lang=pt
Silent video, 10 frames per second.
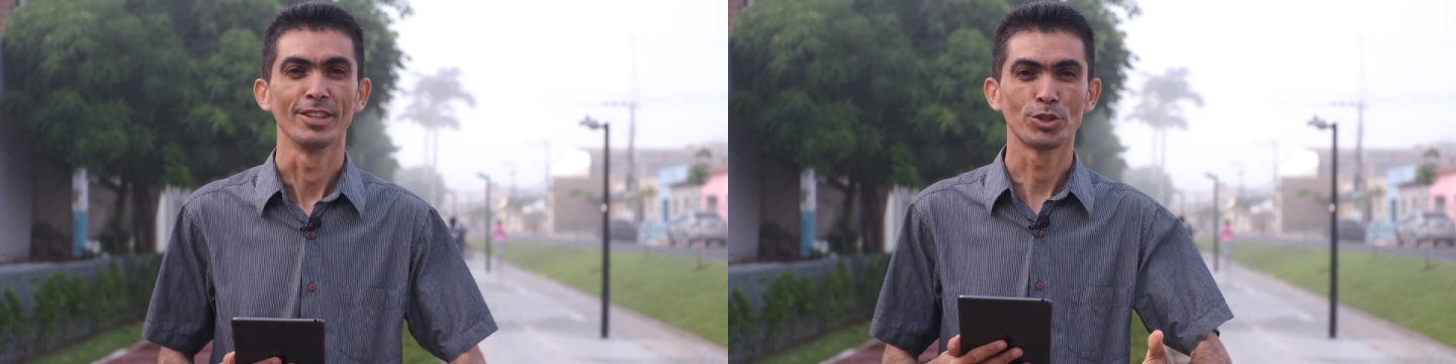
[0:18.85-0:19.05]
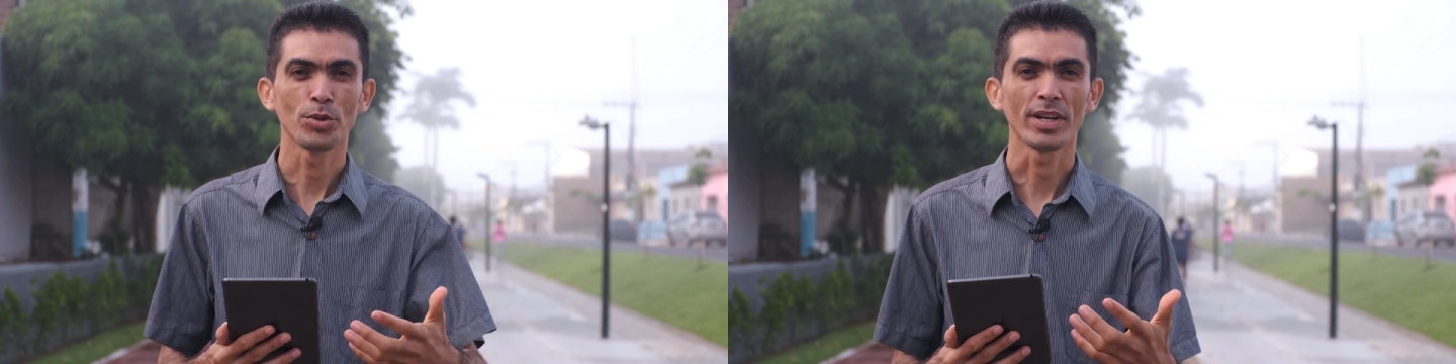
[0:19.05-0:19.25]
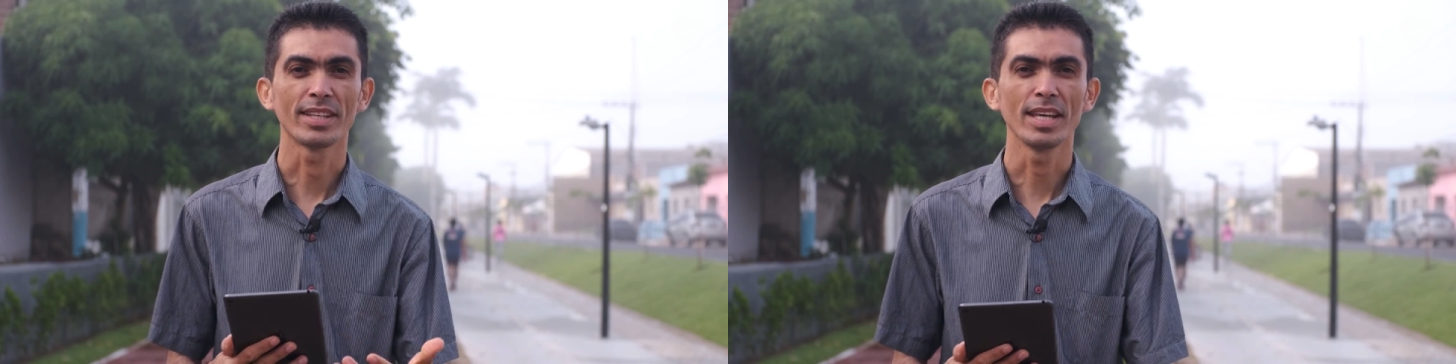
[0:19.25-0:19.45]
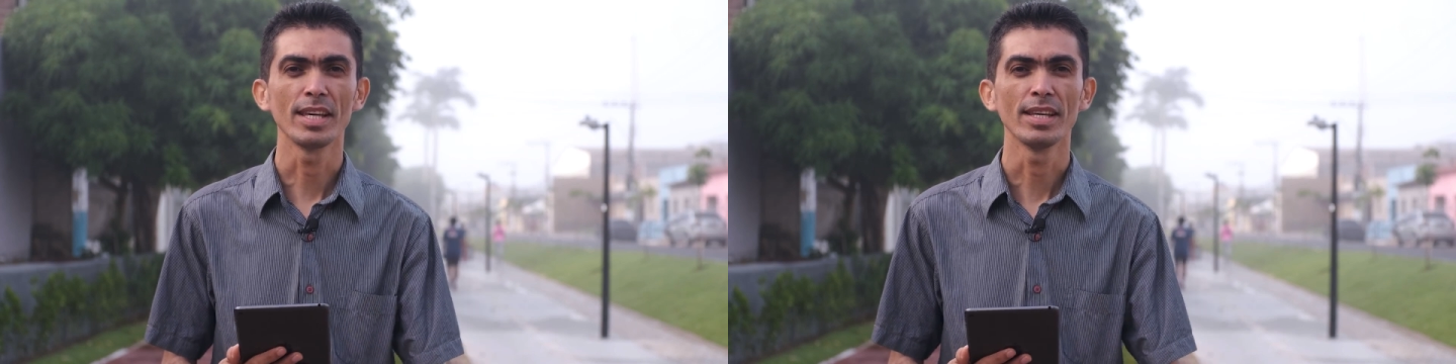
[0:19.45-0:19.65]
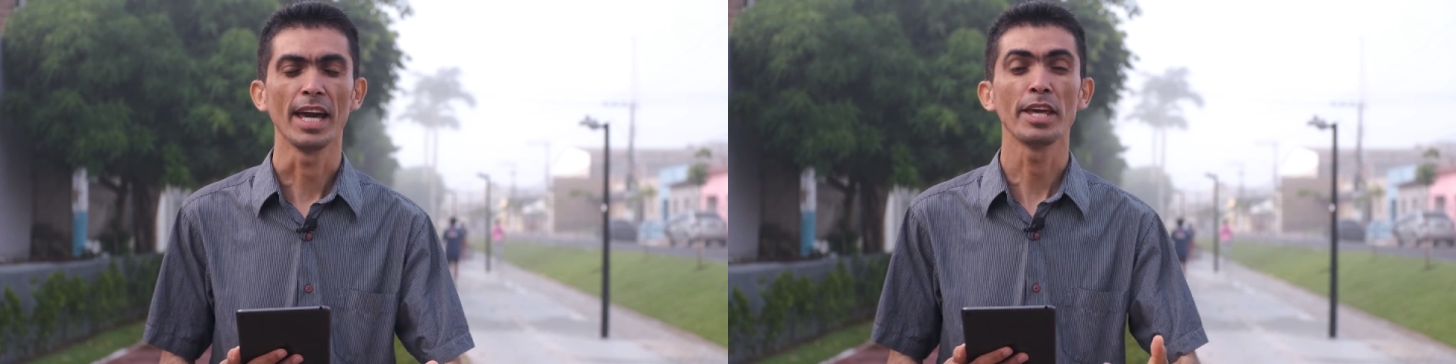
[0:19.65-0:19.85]
Estou
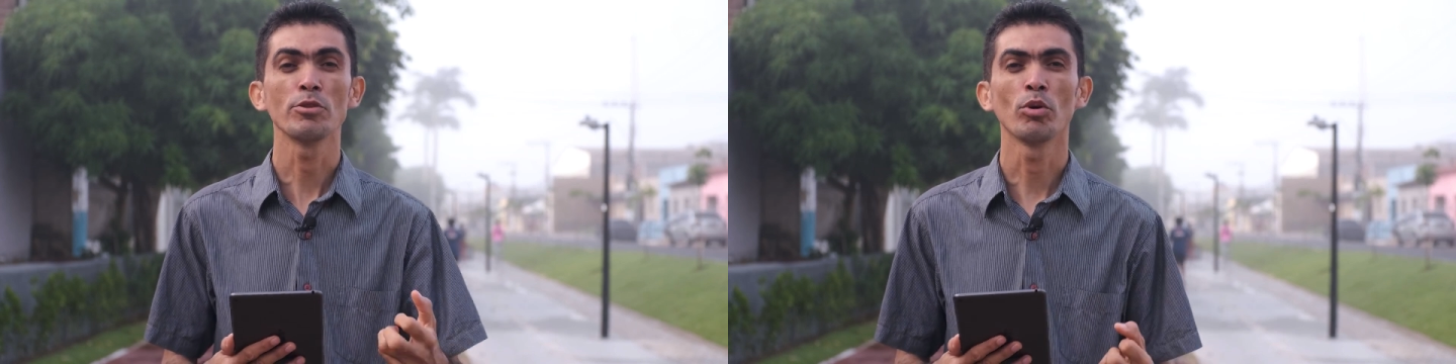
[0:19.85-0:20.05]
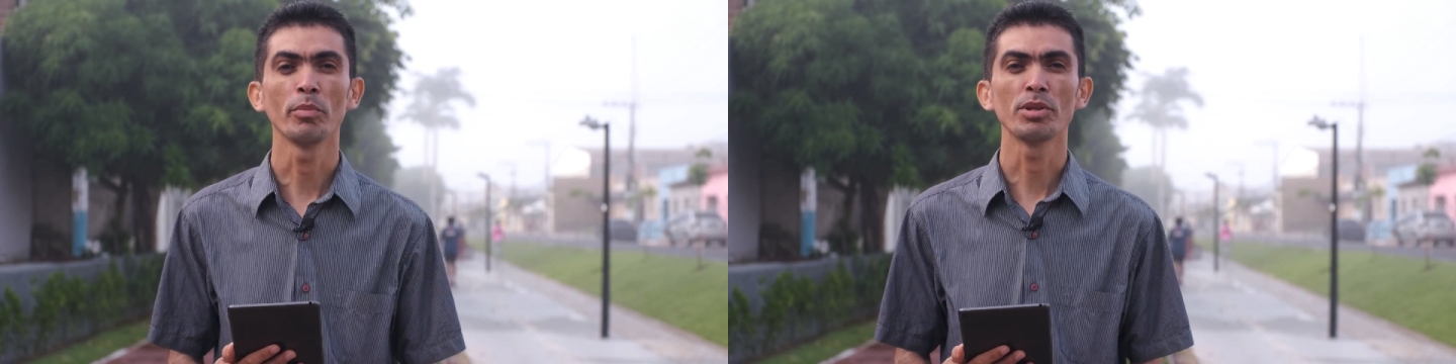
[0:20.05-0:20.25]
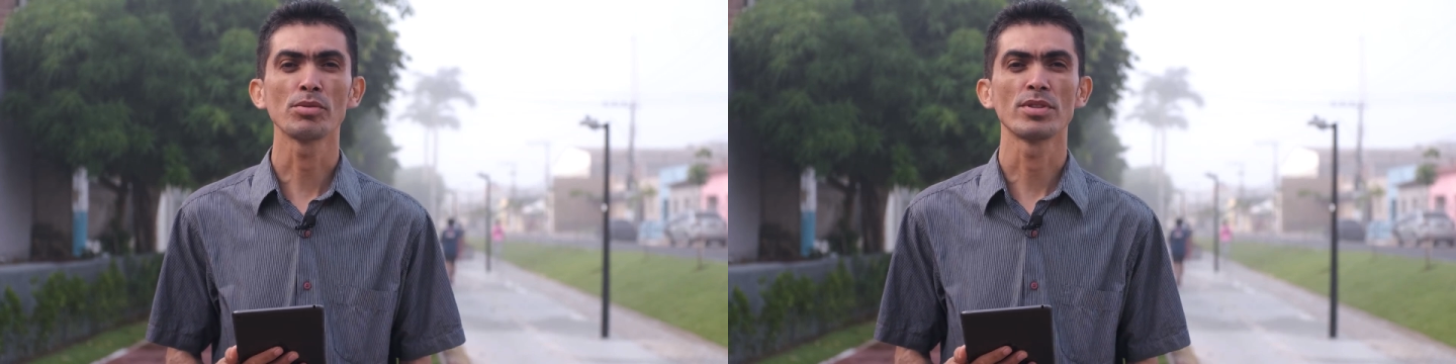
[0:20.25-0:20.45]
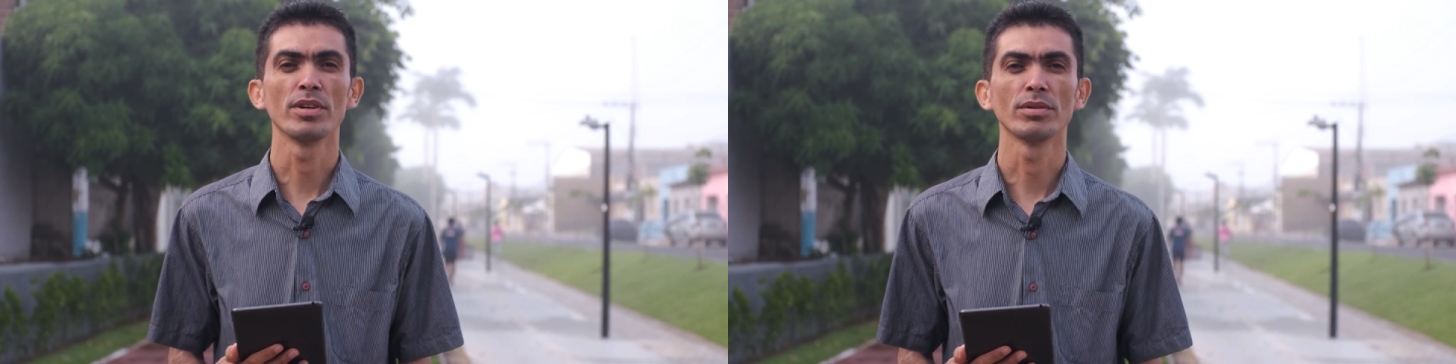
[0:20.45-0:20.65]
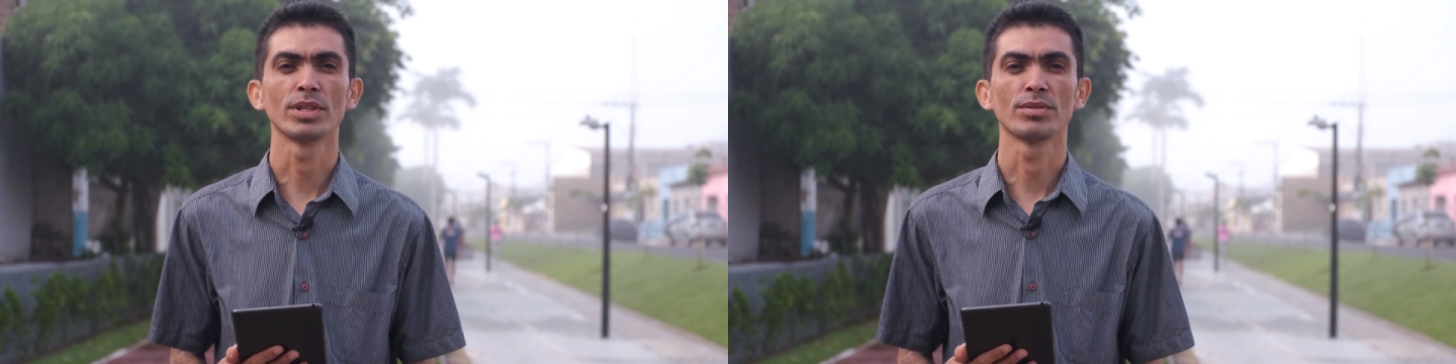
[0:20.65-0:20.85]
aqui em nome do
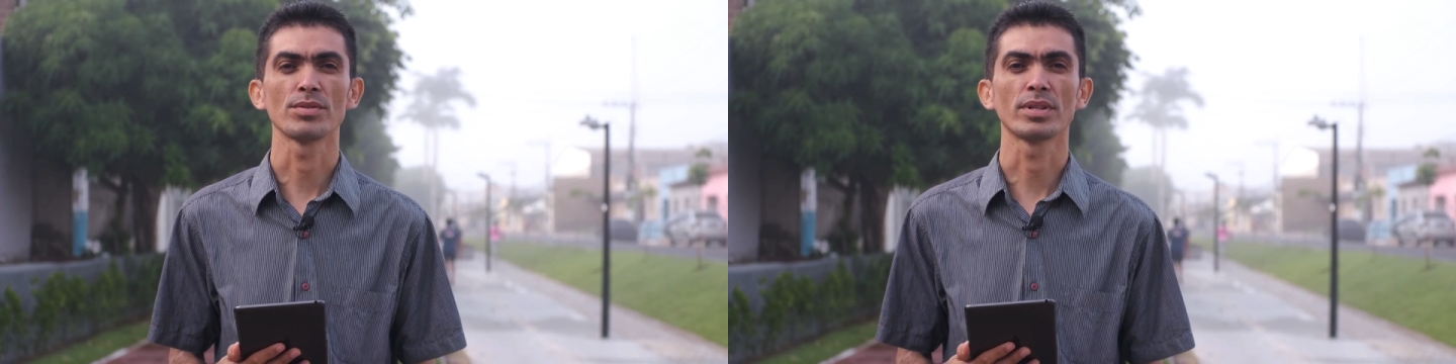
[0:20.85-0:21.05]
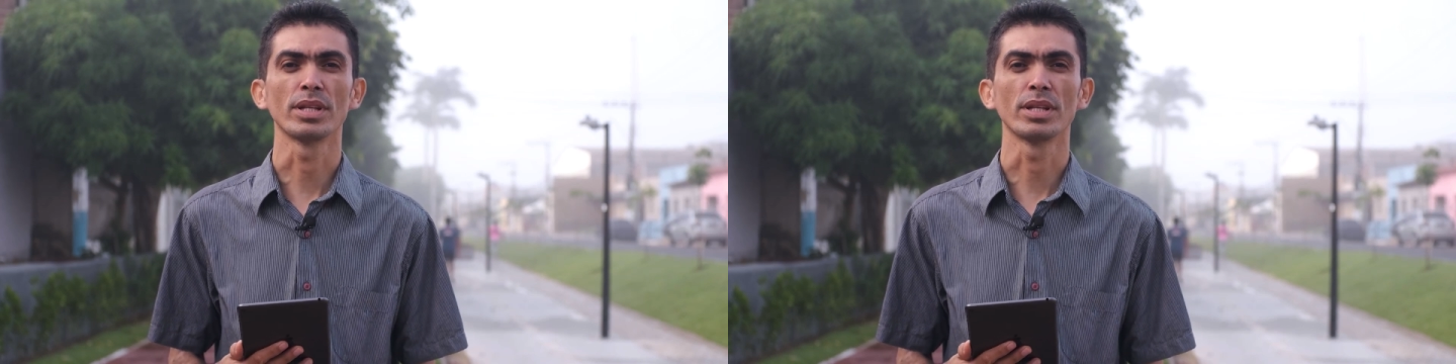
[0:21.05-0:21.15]
Senhor Jesus